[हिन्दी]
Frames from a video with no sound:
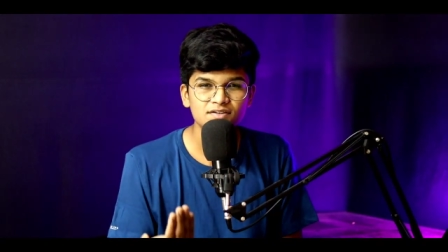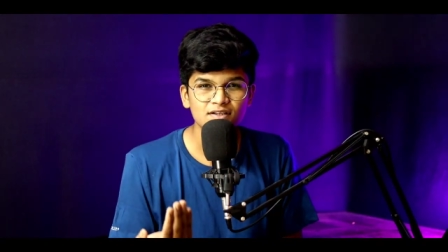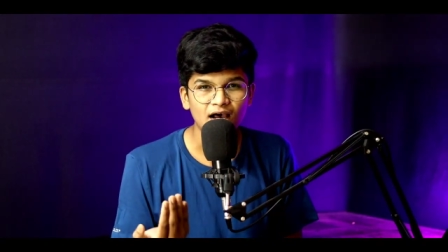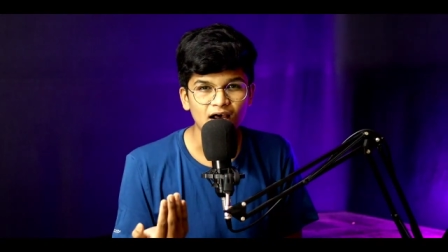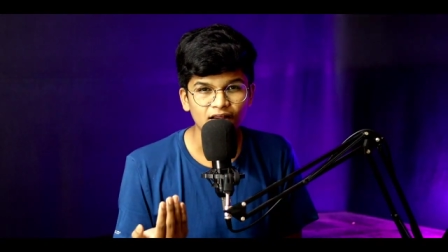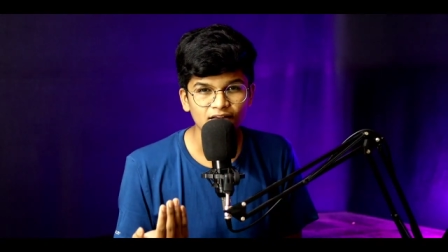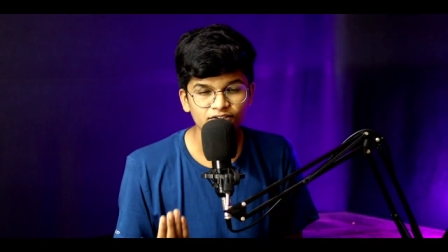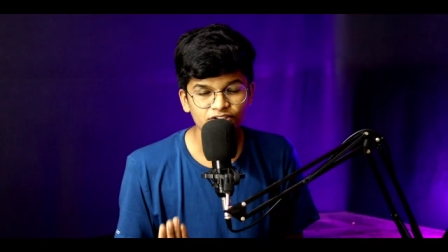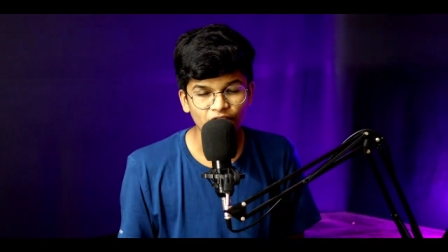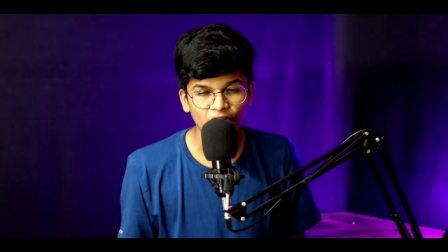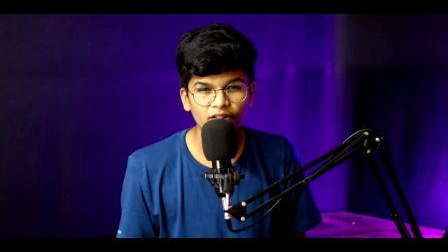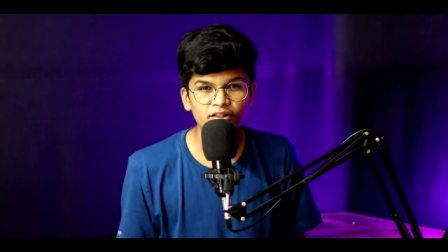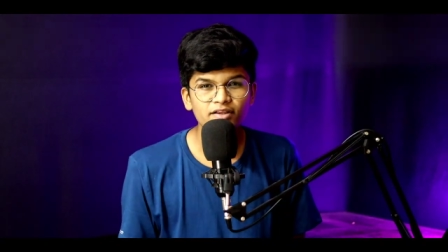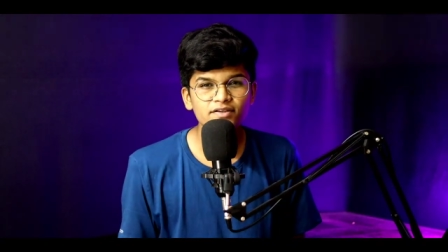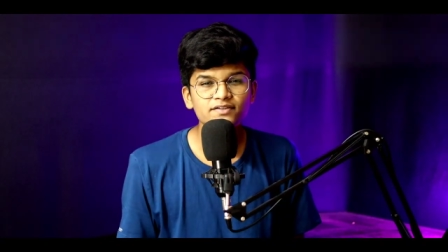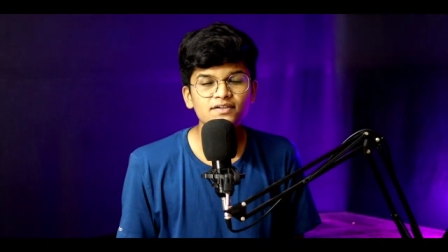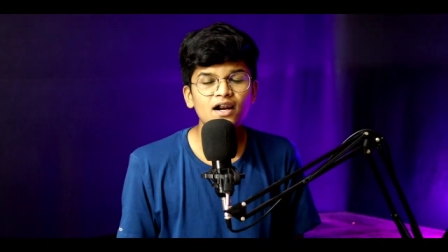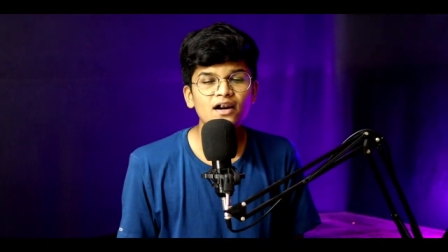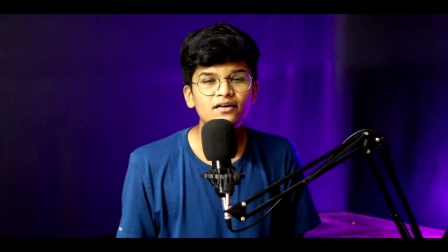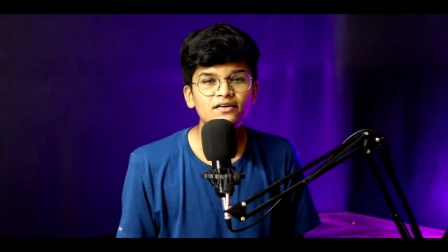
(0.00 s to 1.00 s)

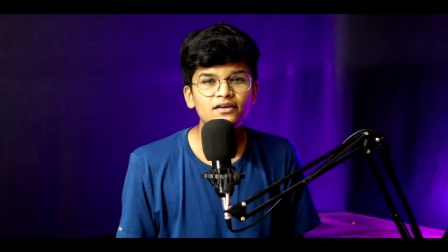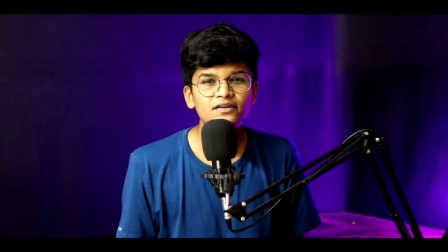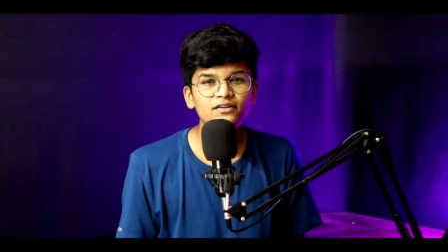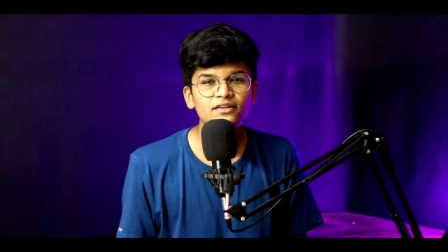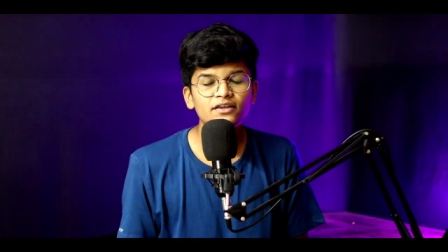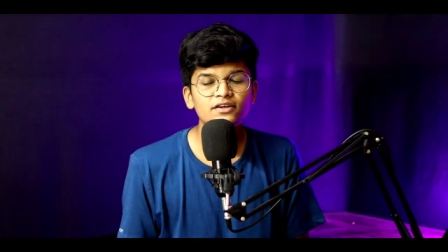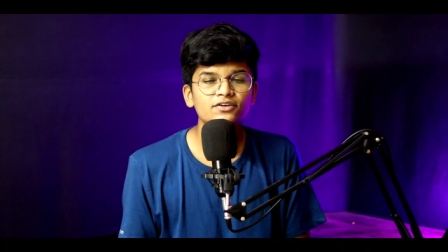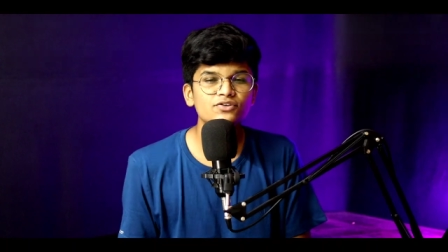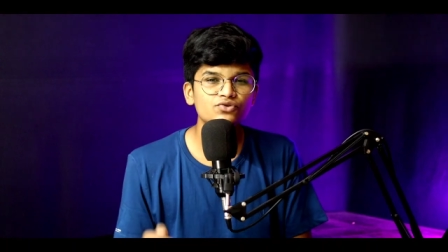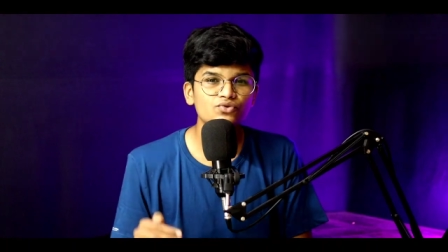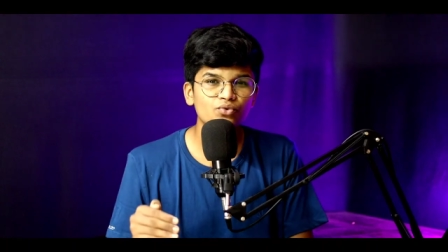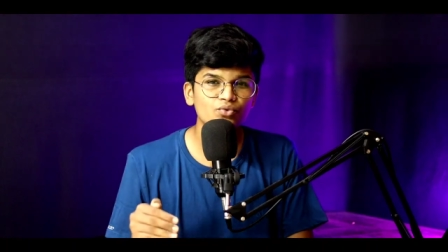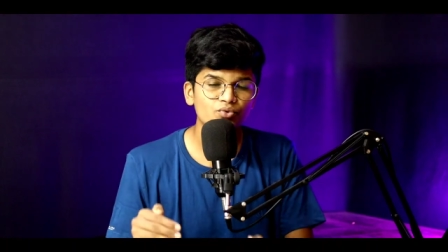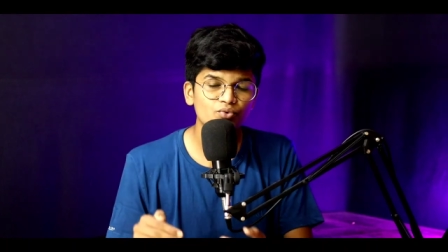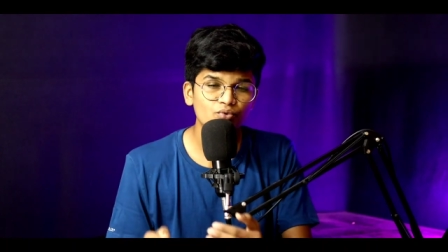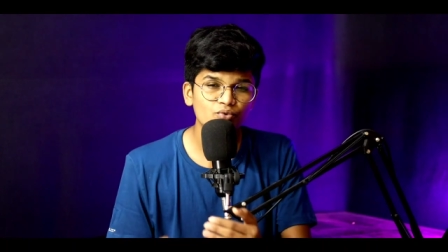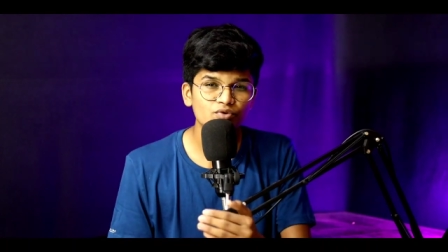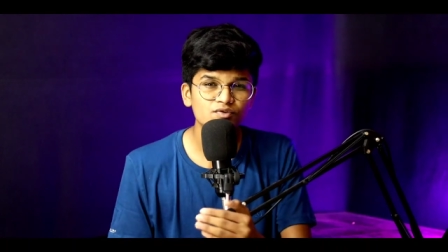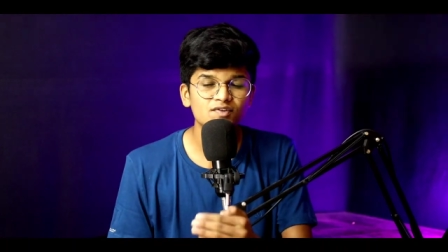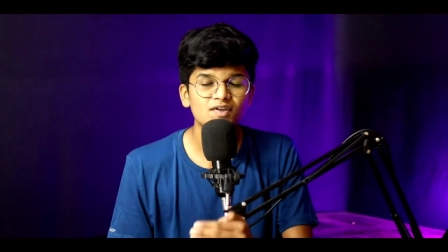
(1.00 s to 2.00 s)
जल्दी स्टार्ट करते हैं सो
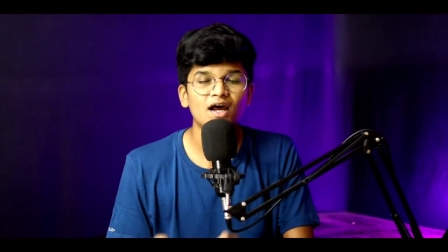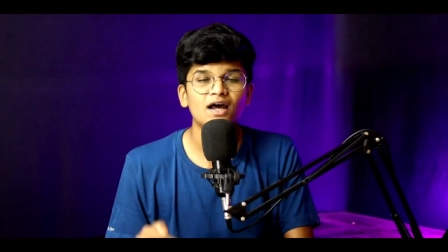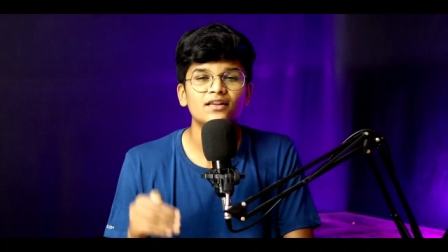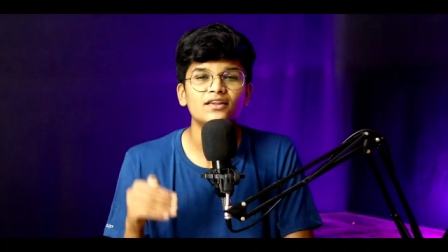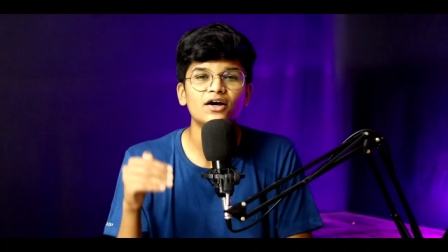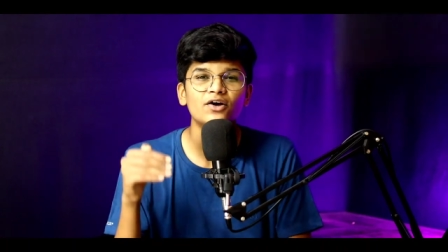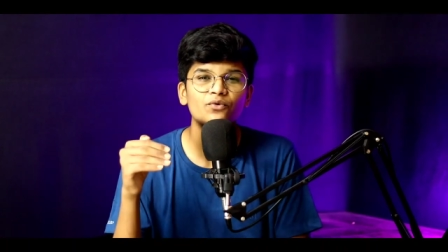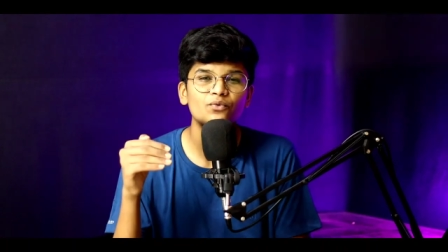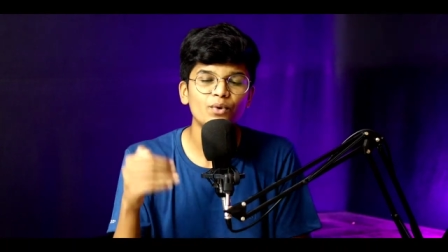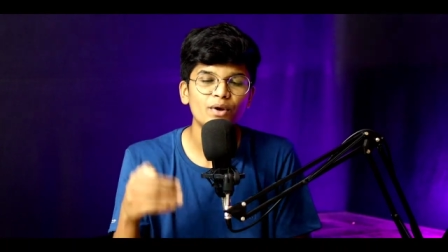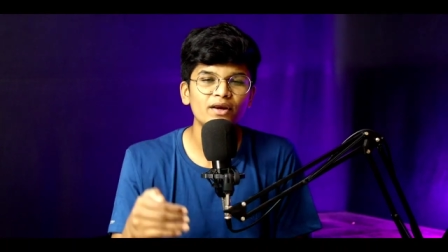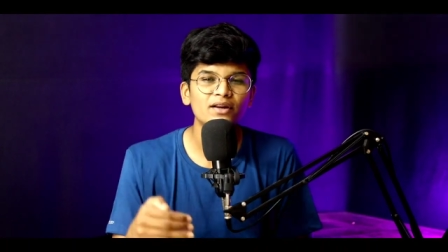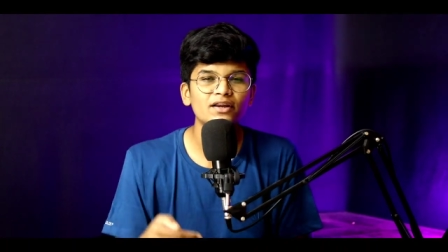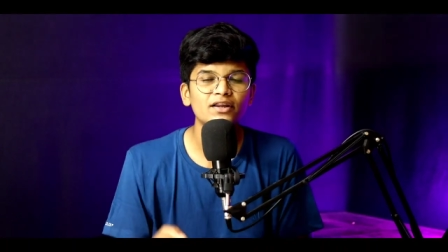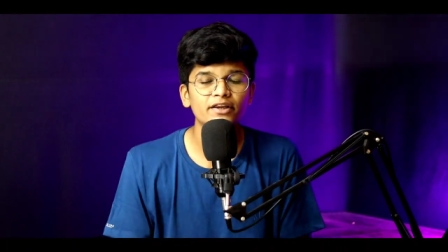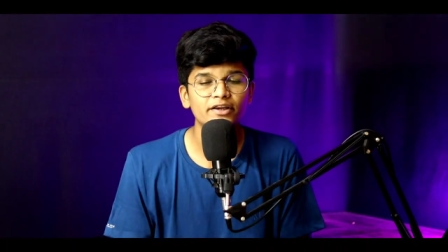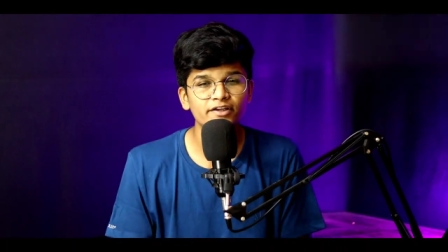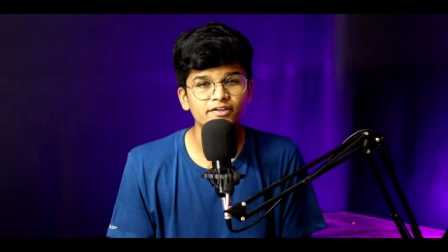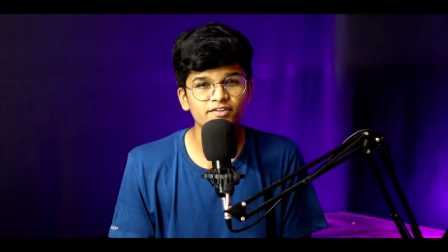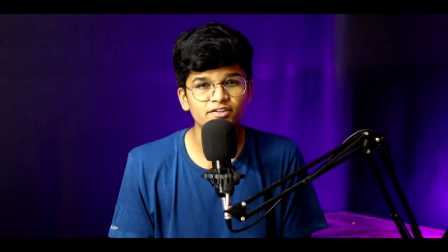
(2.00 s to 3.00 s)
उनको ज़्यादा
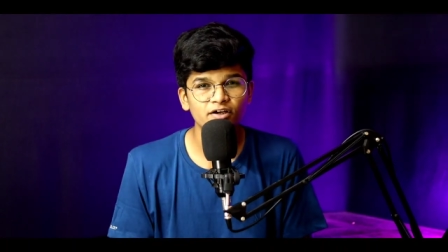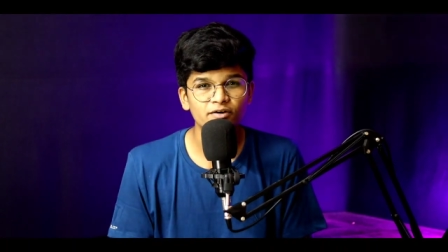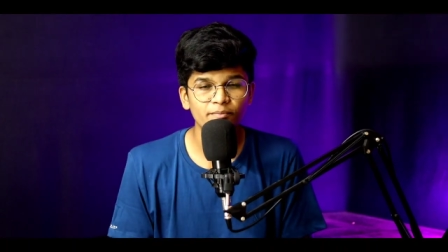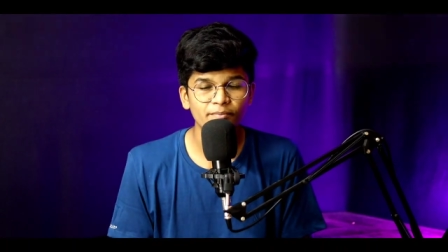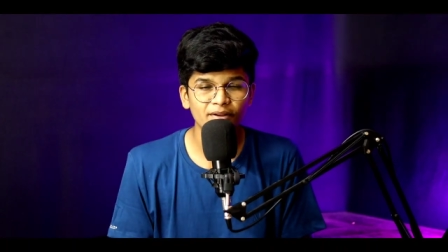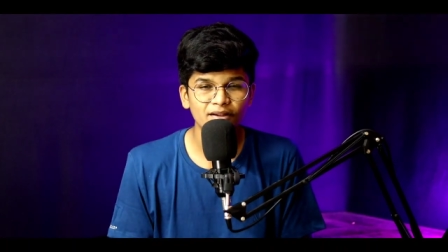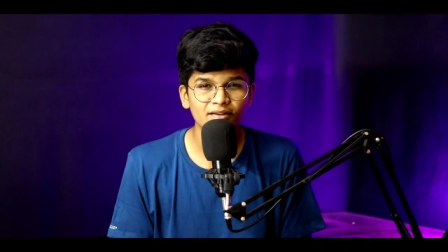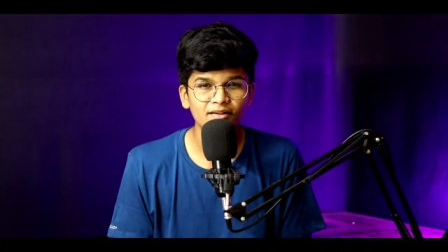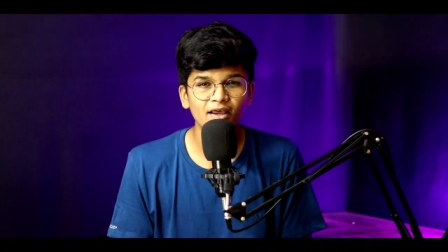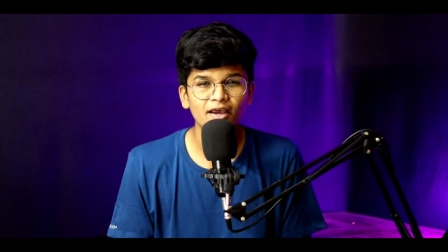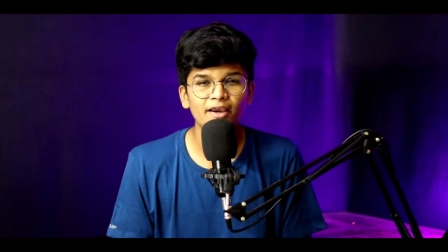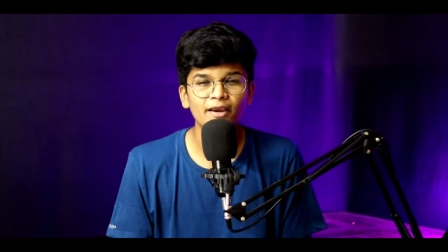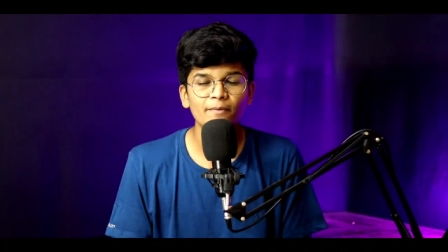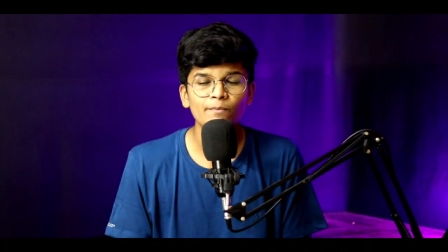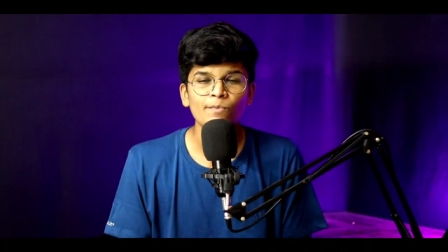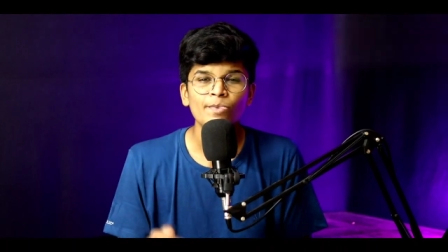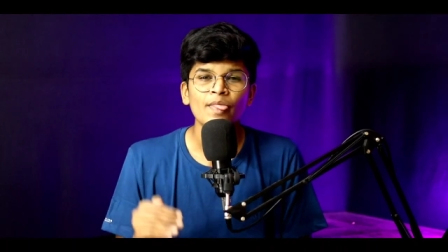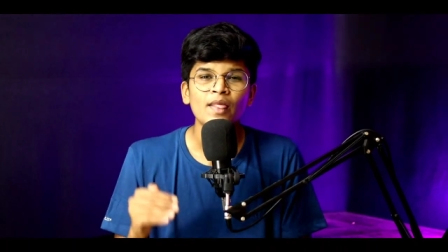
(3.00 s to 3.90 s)
क्विकली रिजल्ट मिलता है